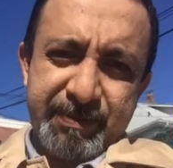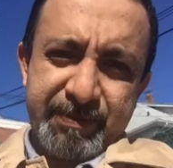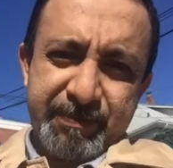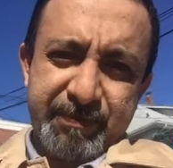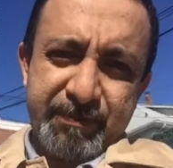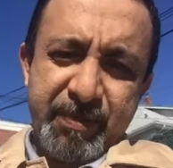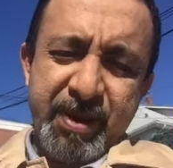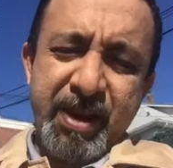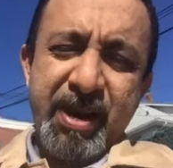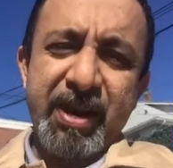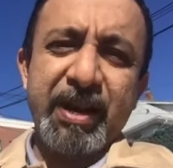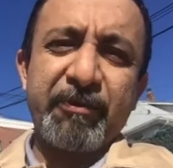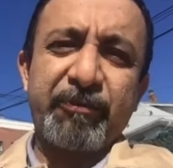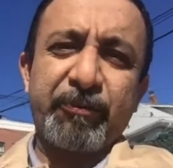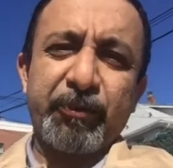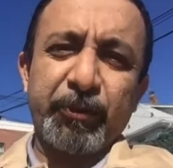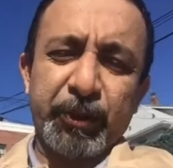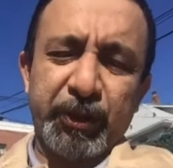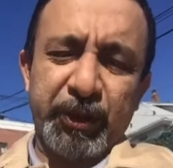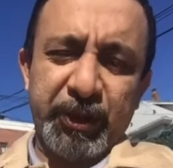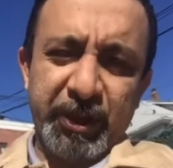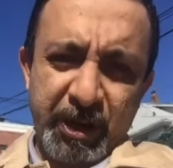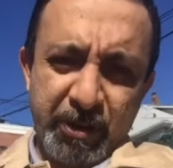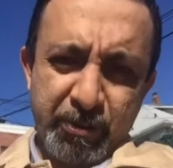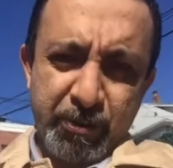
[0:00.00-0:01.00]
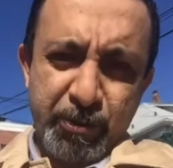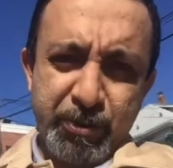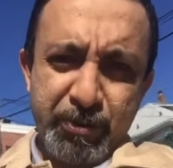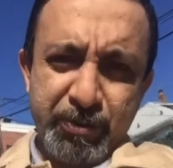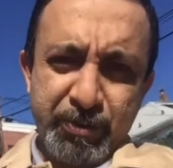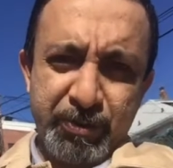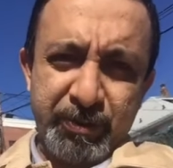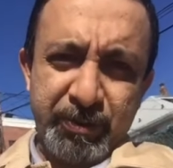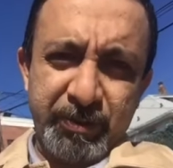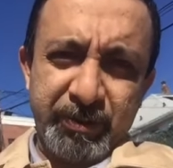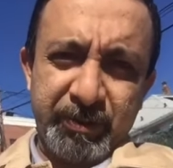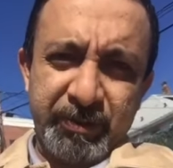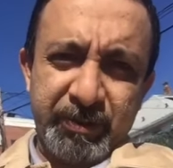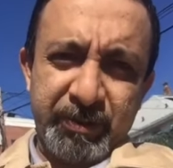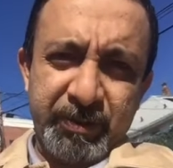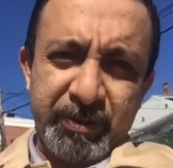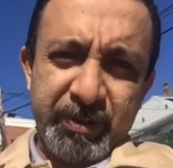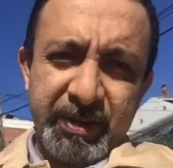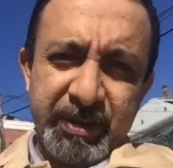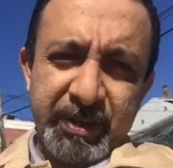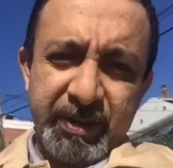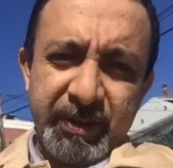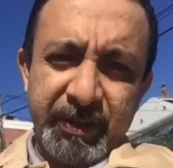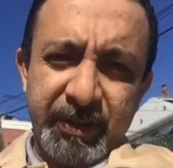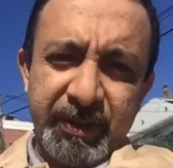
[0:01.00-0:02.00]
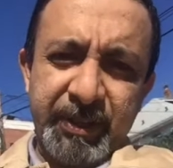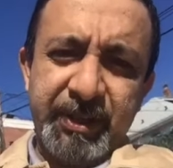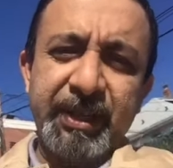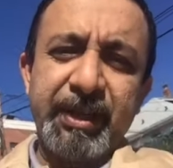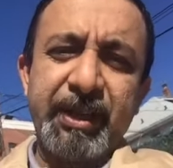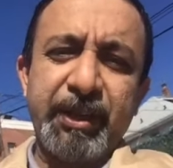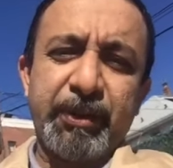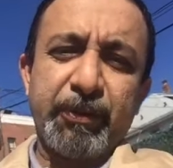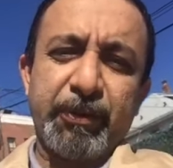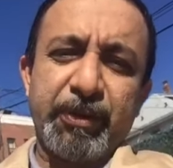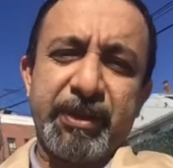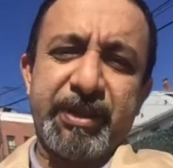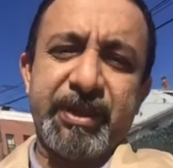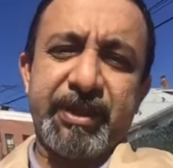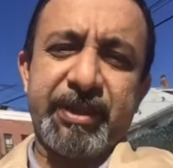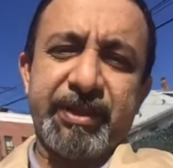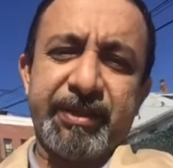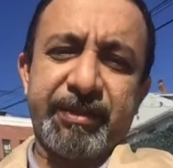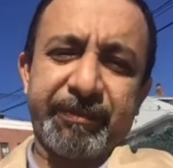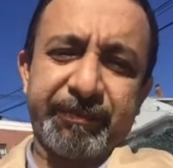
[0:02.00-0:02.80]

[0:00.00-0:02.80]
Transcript: মেহের আফরোজ শাওন জিডি করেছেন